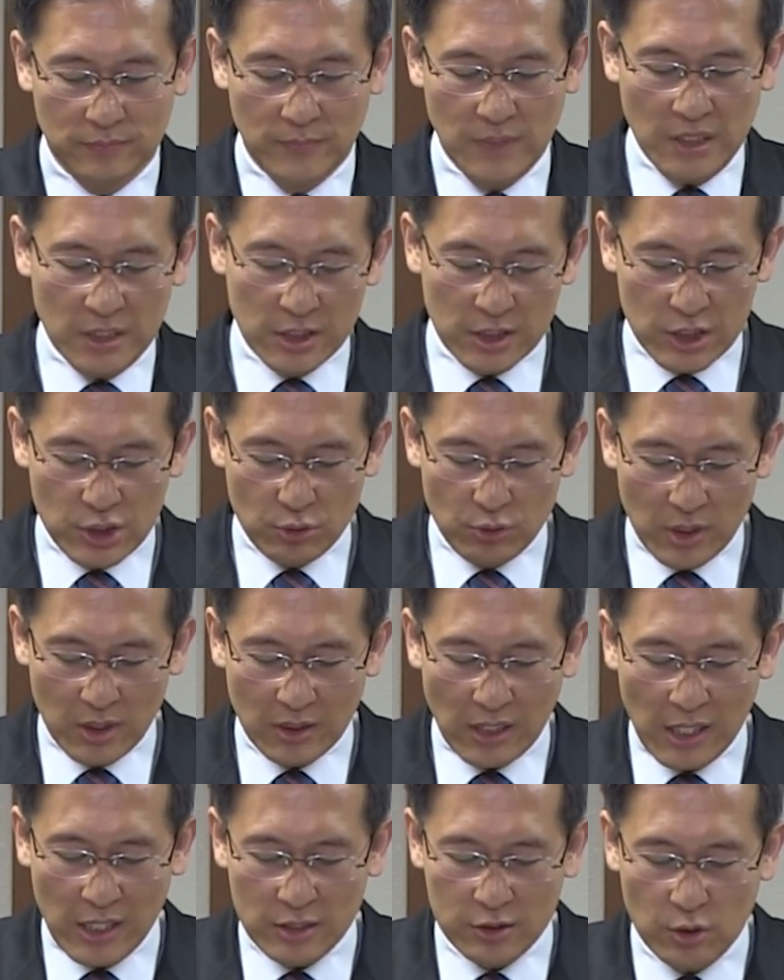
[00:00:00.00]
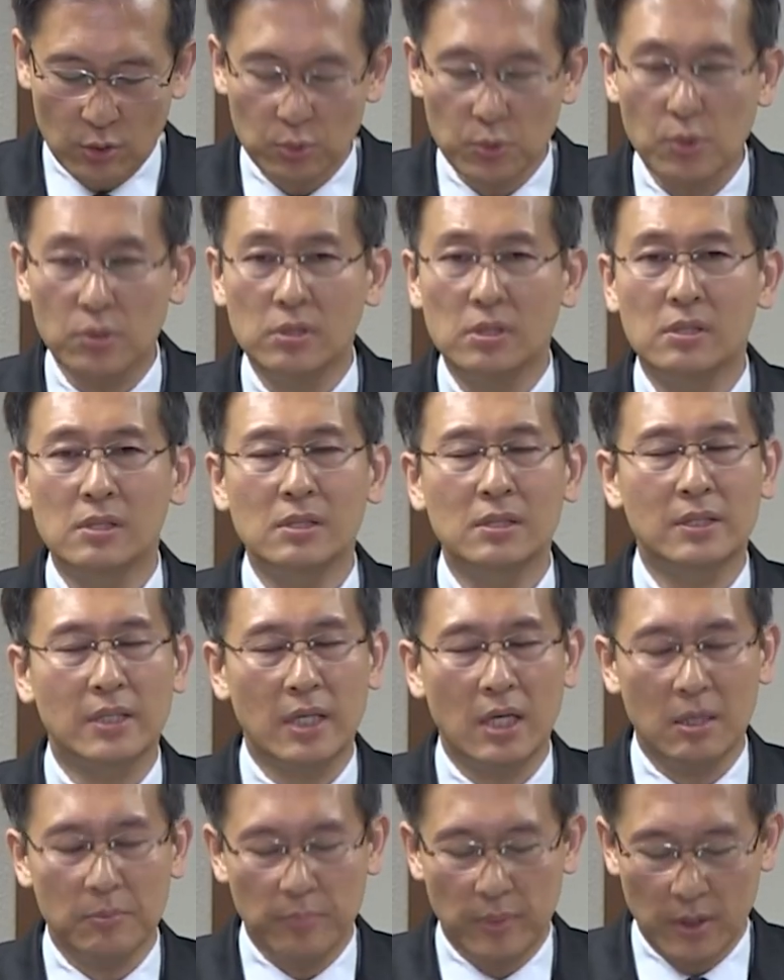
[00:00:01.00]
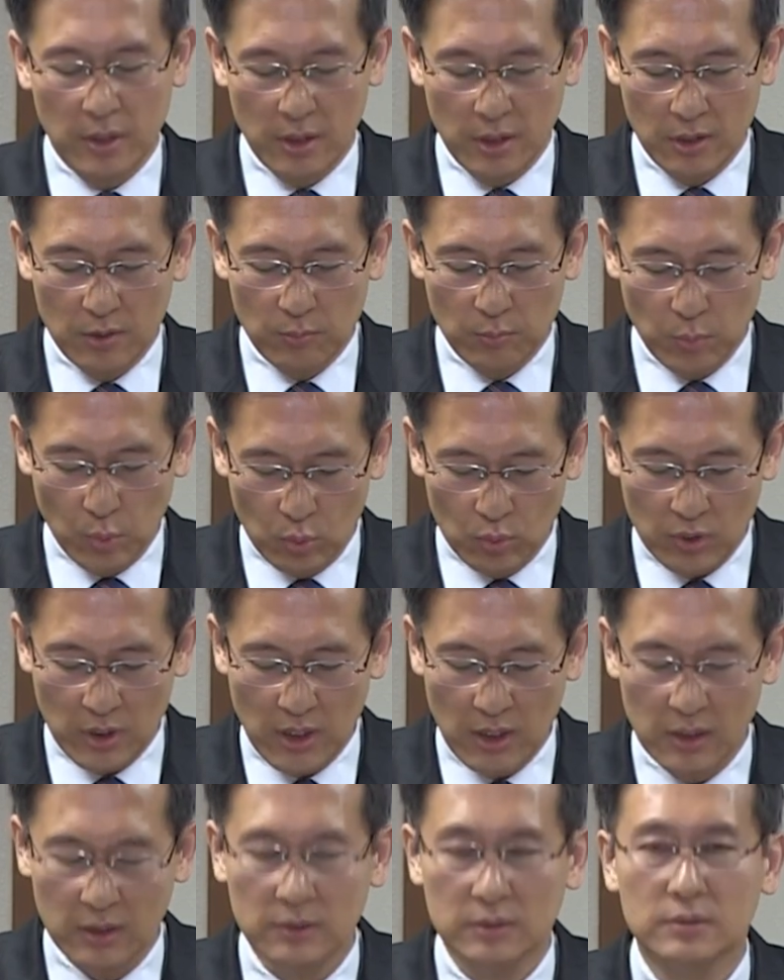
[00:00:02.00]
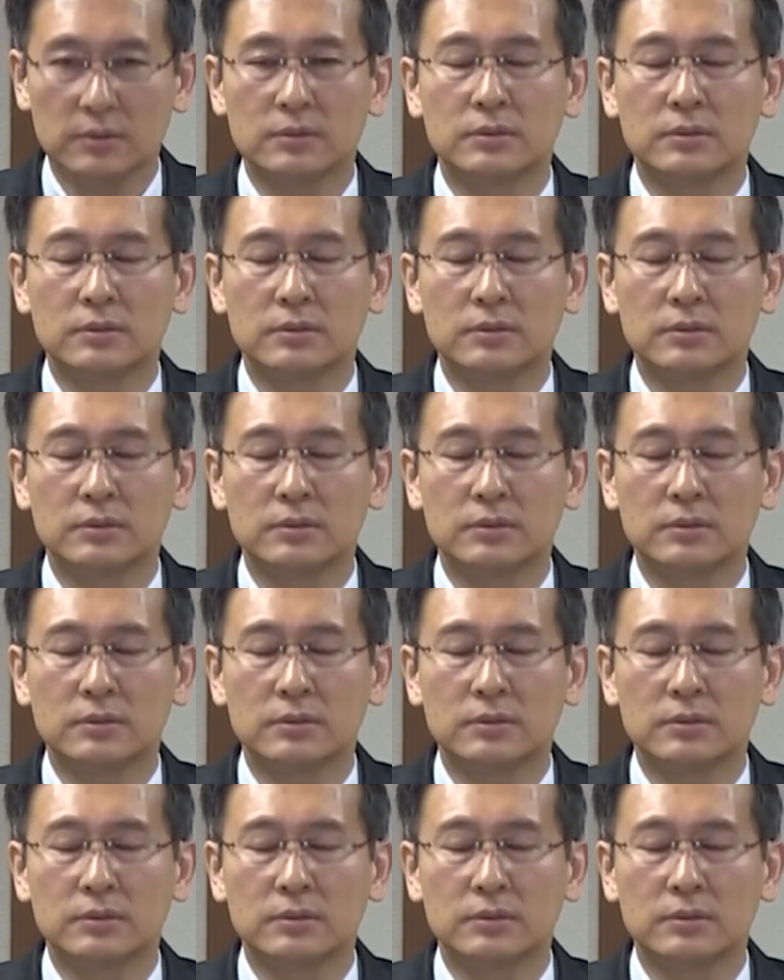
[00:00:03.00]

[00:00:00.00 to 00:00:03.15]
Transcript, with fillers: 이르시되 나의 성도를 내 앞에 모으라.